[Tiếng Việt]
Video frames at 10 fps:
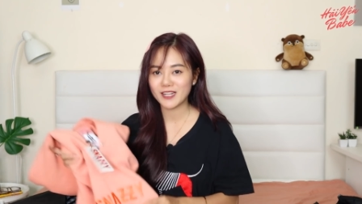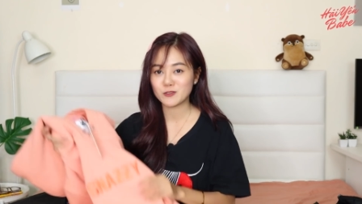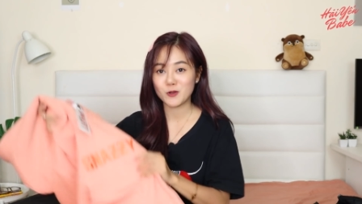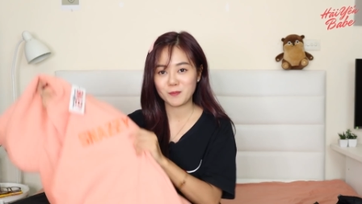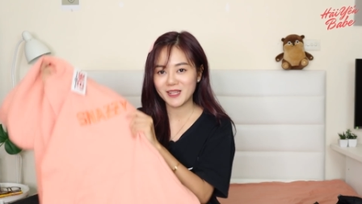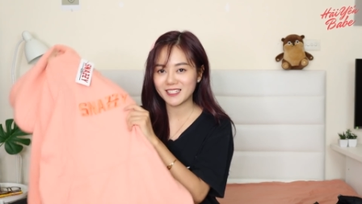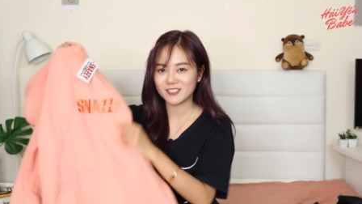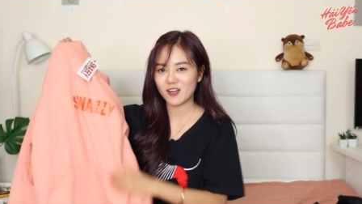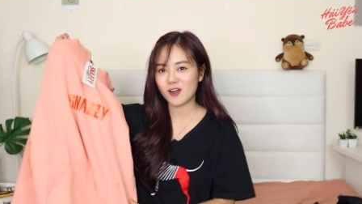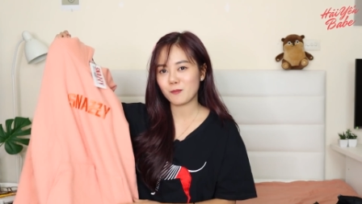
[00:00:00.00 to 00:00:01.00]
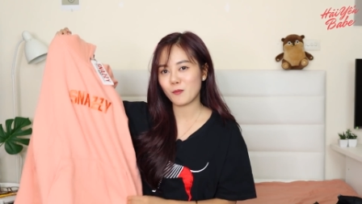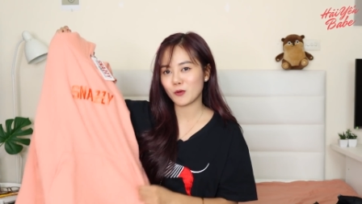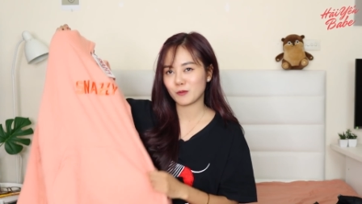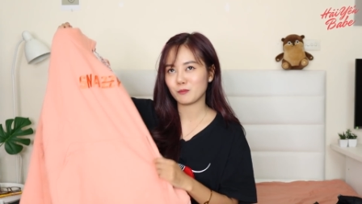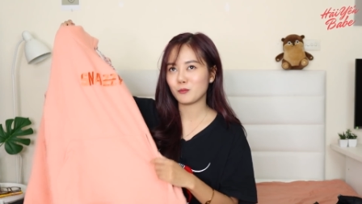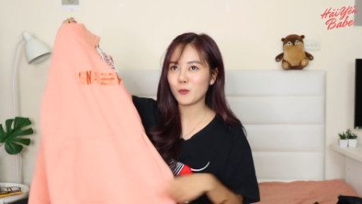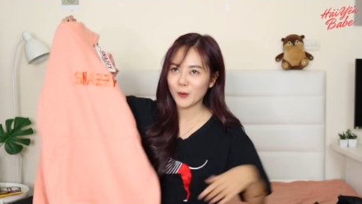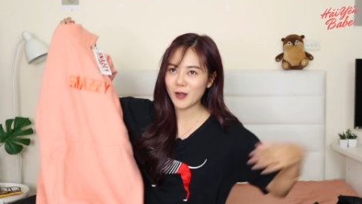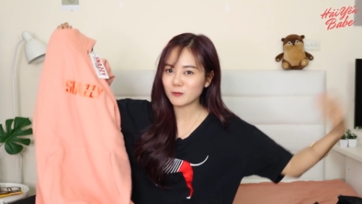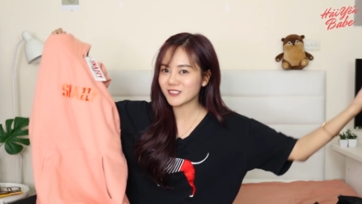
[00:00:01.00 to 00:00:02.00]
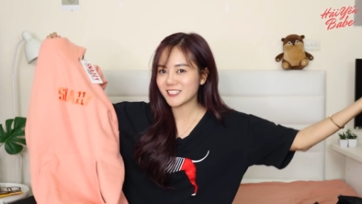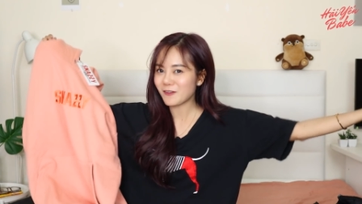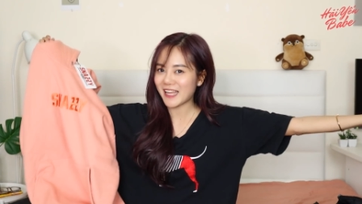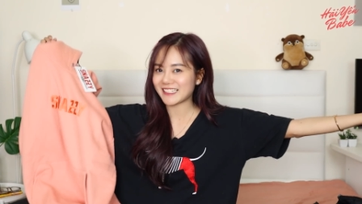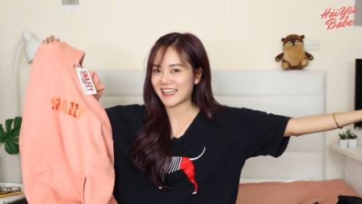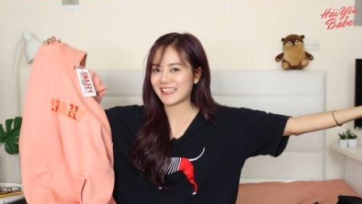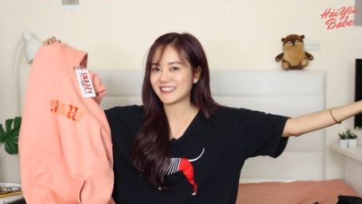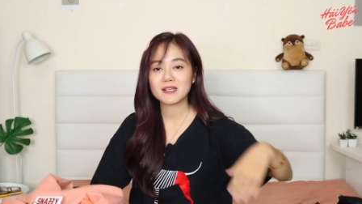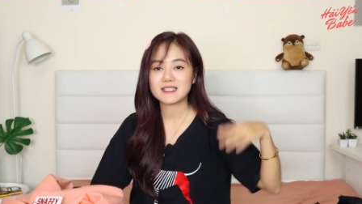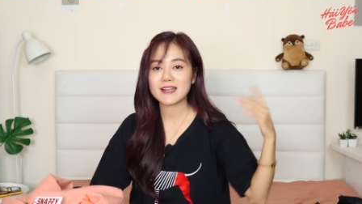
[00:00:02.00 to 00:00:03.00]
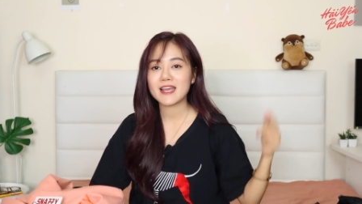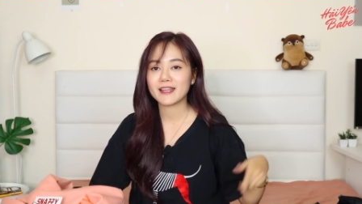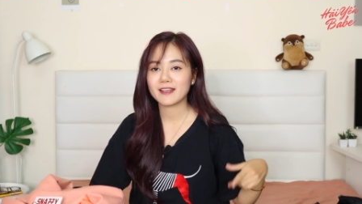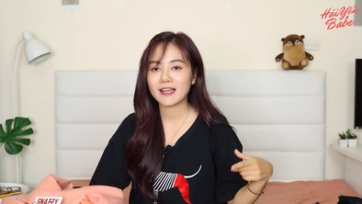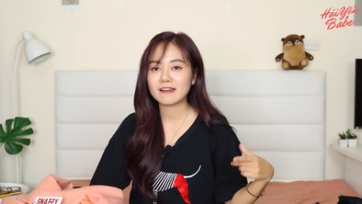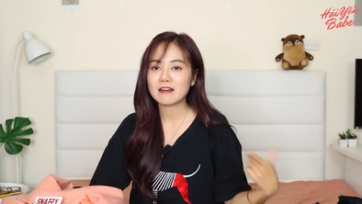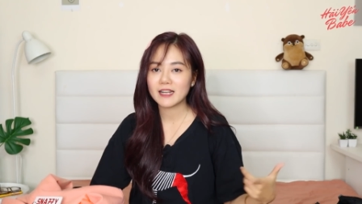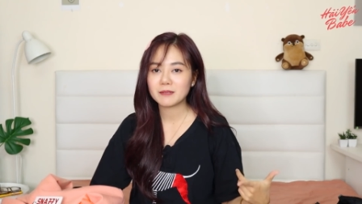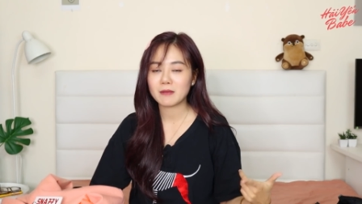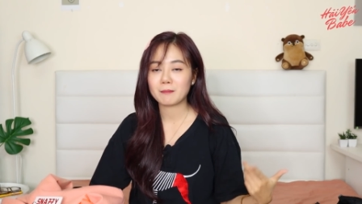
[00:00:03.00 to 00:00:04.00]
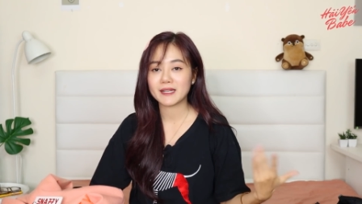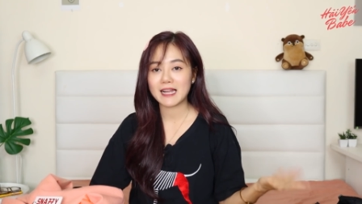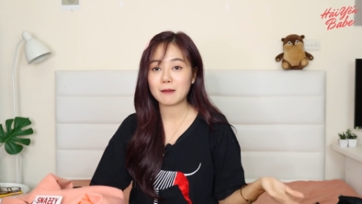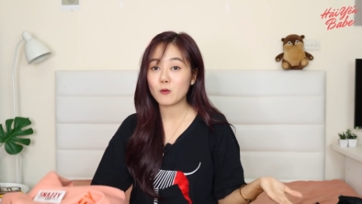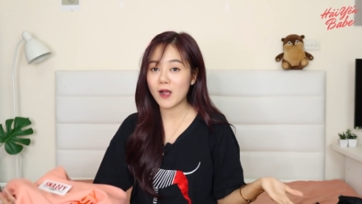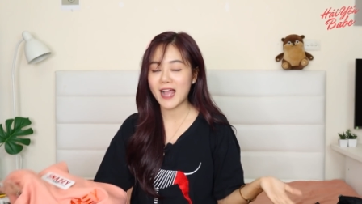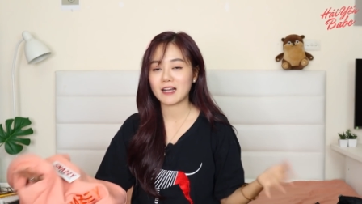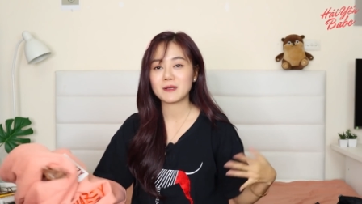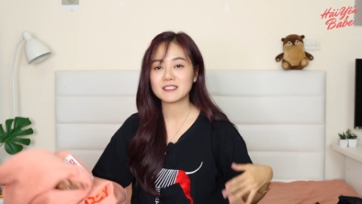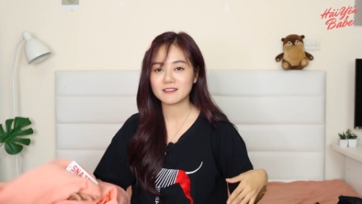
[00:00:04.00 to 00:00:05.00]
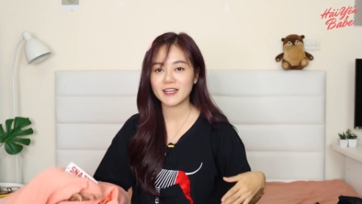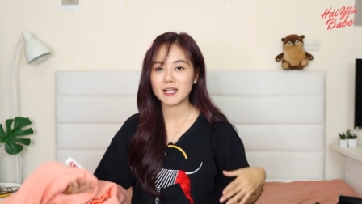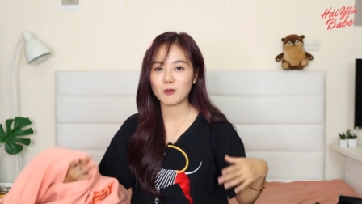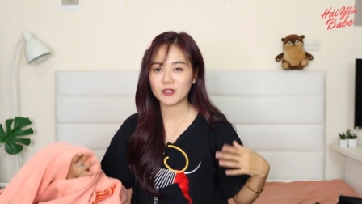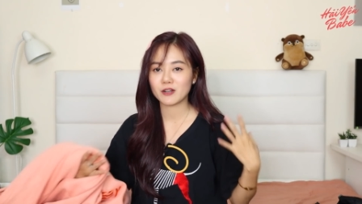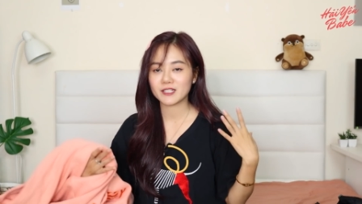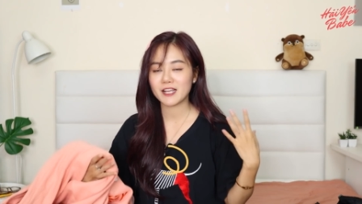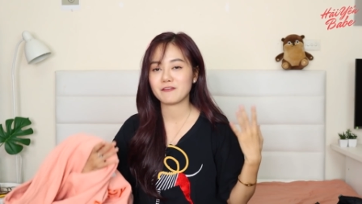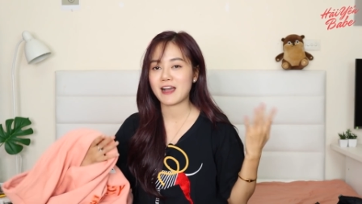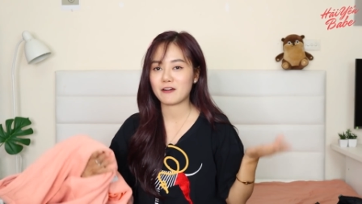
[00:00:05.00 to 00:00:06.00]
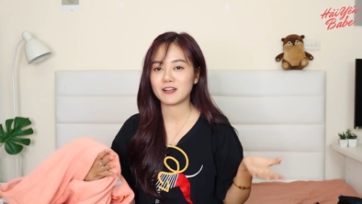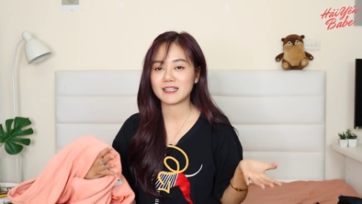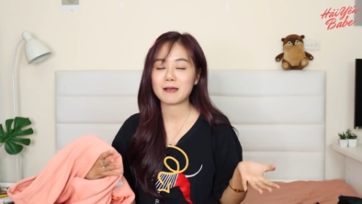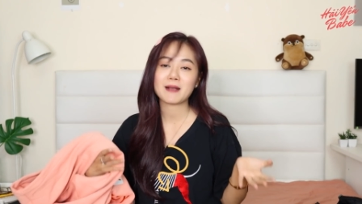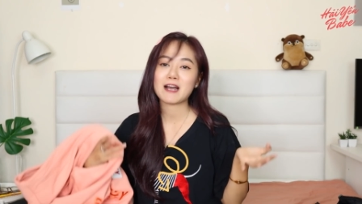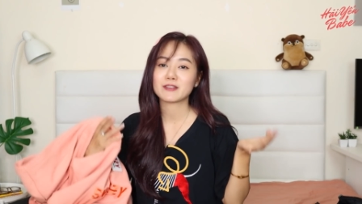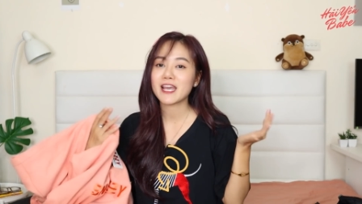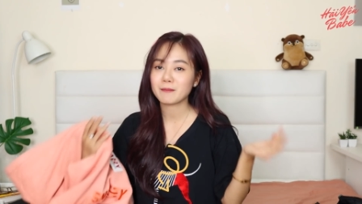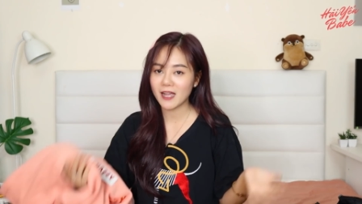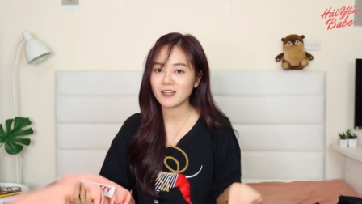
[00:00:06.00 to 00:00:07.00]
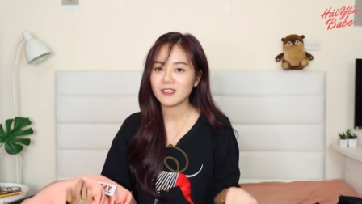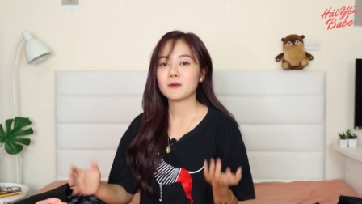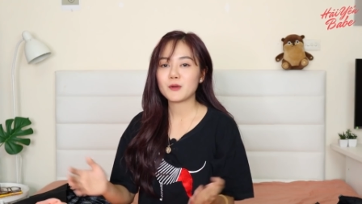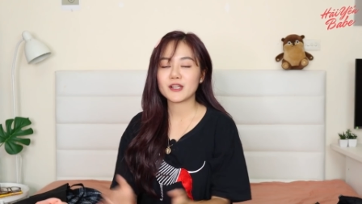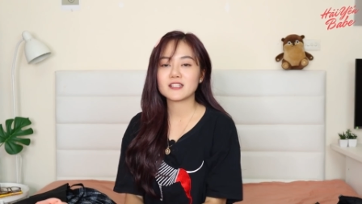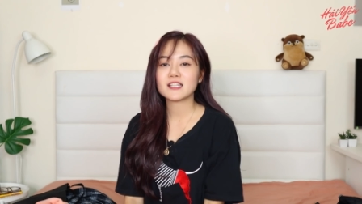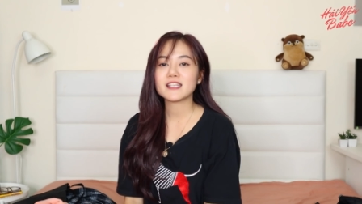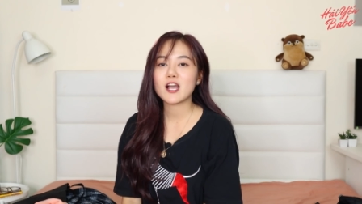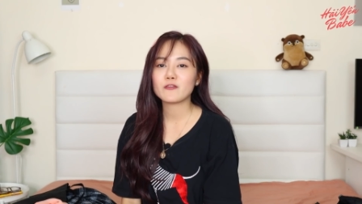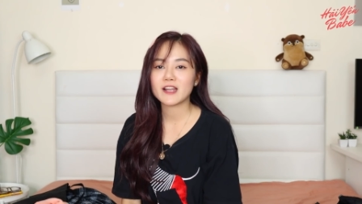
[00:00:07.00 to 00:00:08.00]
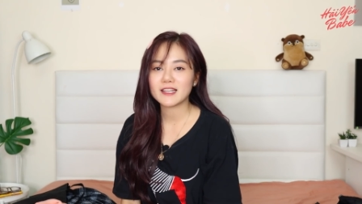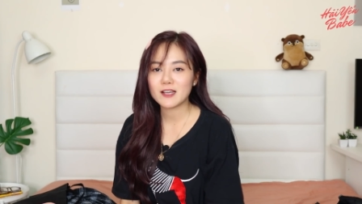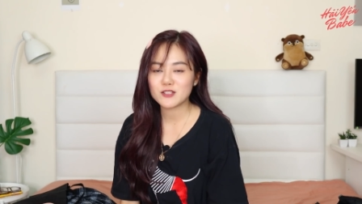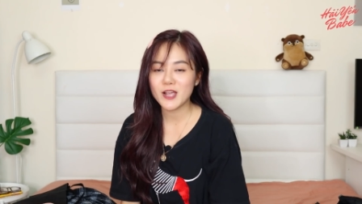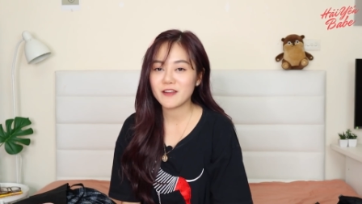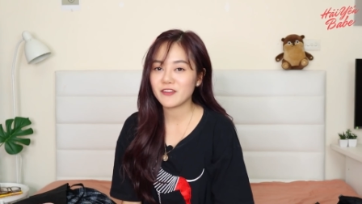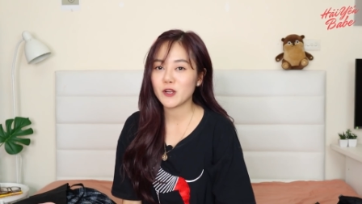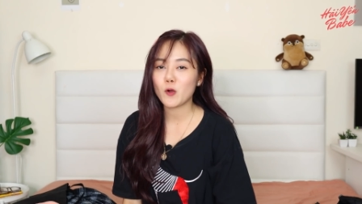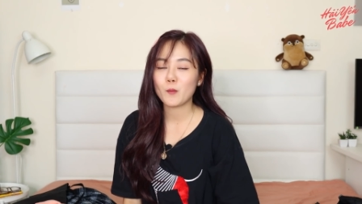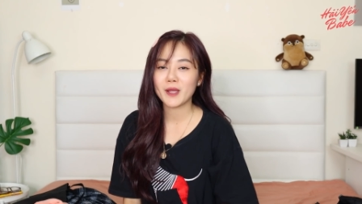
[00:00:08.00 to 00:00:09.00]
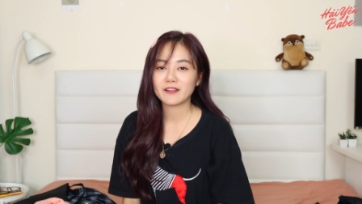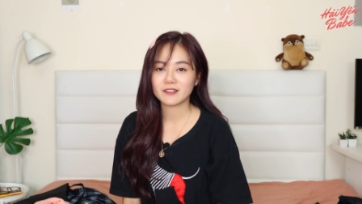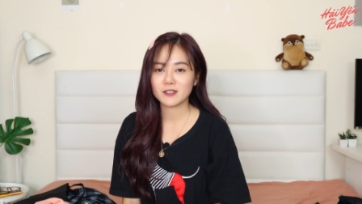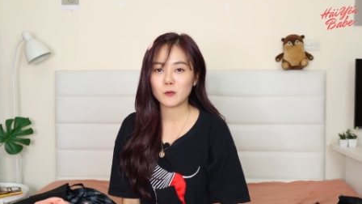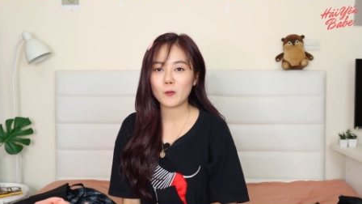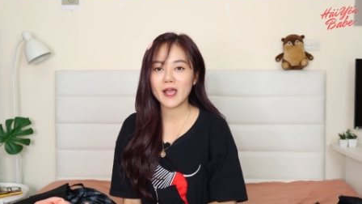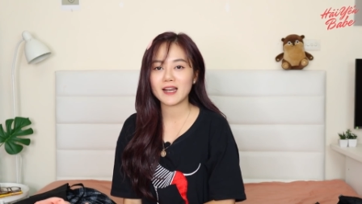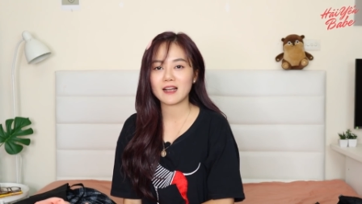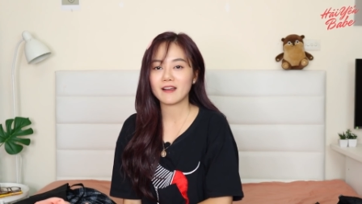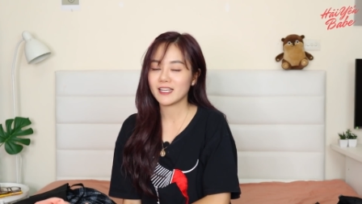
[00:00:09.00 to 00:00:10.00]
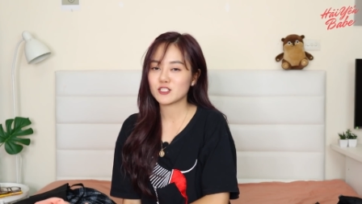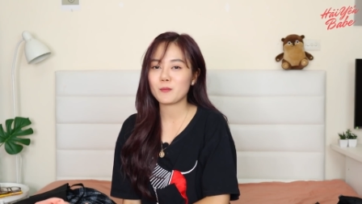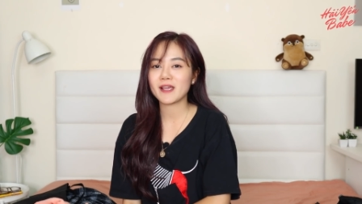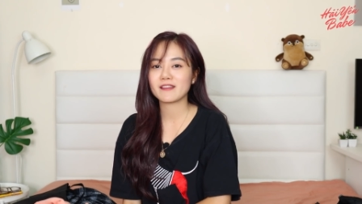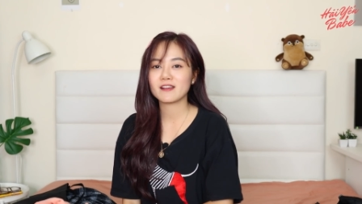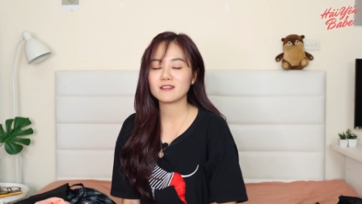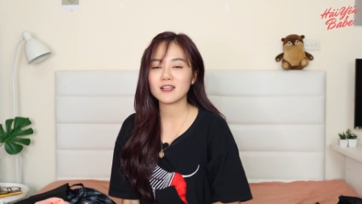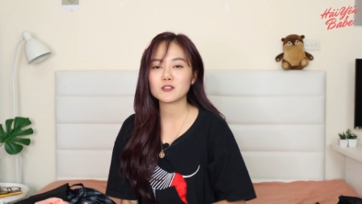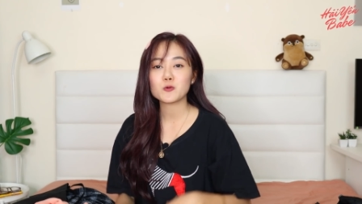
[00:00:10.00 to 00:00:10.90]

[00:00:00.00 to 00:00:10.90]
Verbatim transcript: để chuẩn bị cho một mùa đông siêu lạnh này mình sẽ để những cái đường link mà mình đã mua hàng ở bên dưới để mọi người có thể vào và tham khảo thêm nhé cảm ơn mọi người rất nhiều vì đã theo dõi hết video của mình đừng quên là gợi ý cho mình những